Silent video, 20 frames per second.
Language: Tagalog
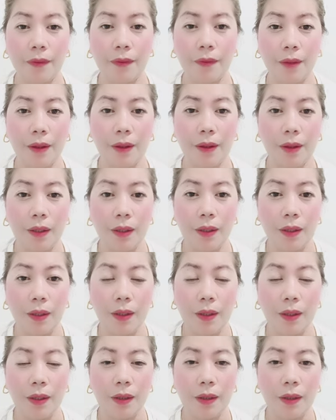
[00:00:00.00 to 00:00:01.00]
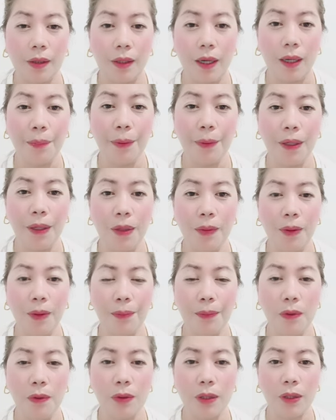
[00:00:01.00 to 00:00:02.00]
napakadaling ipasa o
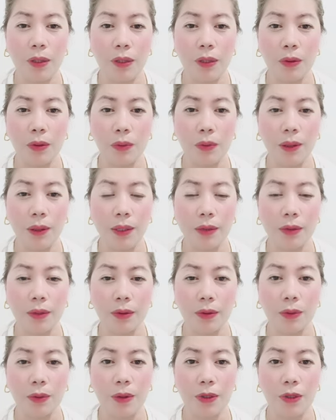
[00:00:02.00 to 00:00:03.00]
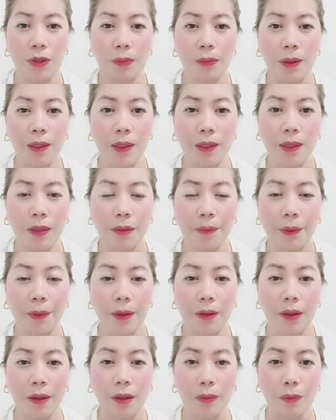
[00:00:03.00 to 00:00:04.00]
ipahiram ang mga
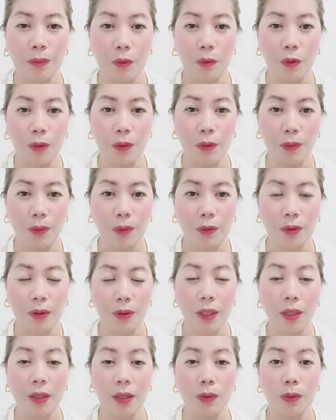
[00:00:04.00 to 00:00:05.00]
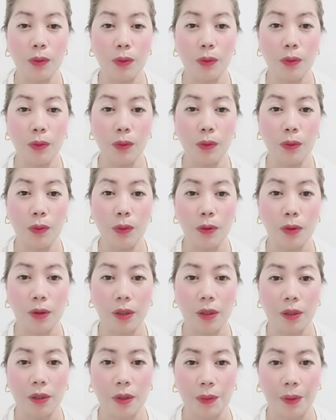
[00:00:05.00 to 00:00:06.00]
gamit o bagay na ito
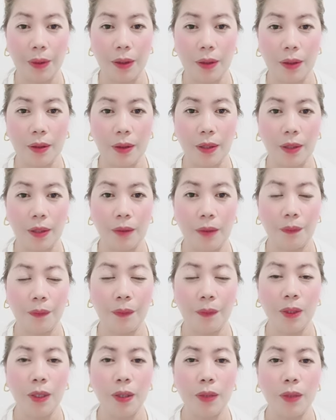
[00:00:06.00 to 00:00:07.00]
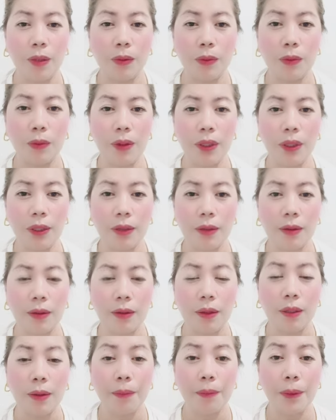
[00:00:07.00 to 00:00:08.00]
dahil ito ay
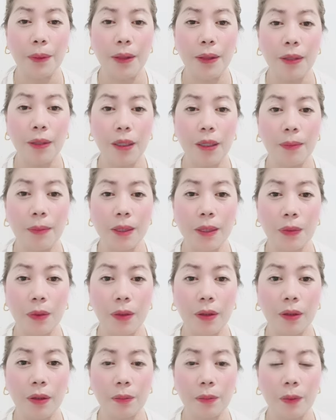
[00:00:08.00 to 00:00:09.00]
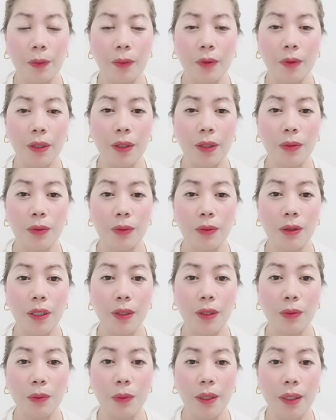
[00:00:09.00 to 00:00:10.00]
nagpapakita ng kagandahang loob
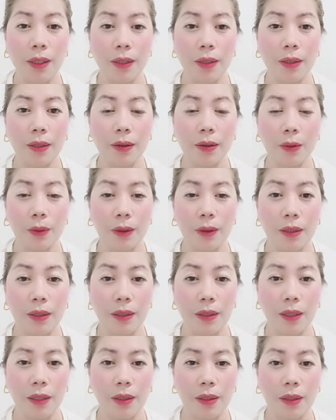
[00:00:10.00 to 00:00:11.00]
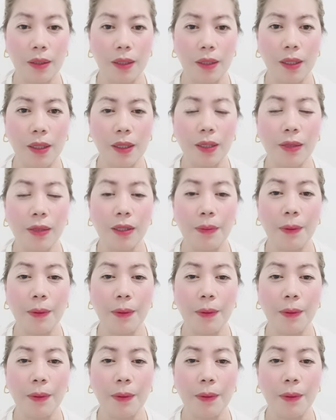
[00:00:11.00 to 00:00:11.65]
o ng ating pagmamahal.